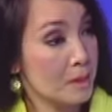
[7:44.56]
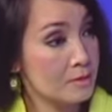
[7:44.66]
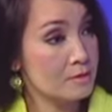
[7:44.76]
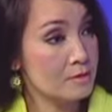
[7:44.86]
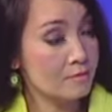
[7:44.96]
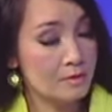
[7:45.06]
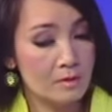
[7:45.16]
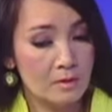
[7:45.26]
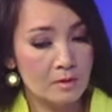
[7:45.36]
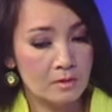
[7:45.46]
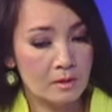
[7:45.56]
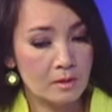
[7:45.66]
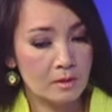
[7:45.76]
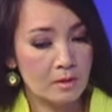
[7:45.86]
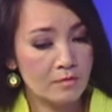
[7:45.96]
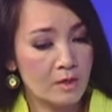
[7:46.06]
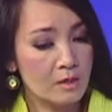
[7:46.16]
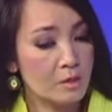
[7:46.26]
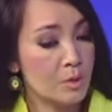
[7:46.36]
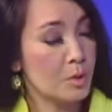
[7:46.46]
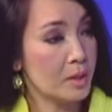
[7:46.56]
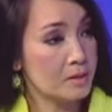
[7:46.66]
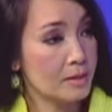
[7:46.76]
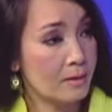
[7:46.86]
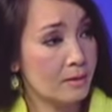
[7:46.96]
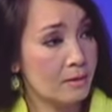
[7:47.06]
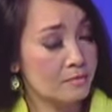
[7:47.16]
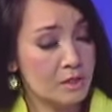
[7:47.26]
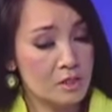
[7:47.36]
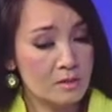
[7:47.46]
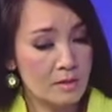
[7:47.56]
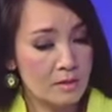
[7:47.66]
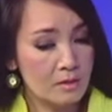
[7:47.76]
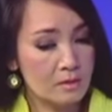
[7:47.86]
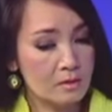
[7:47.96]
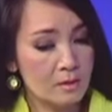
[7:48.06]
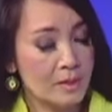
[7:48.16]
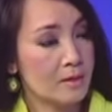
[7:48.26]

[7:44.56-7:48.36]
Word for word: Partnership thì có phải là cái cơ hội hay chăng? Vì trước đây ờ, từ năm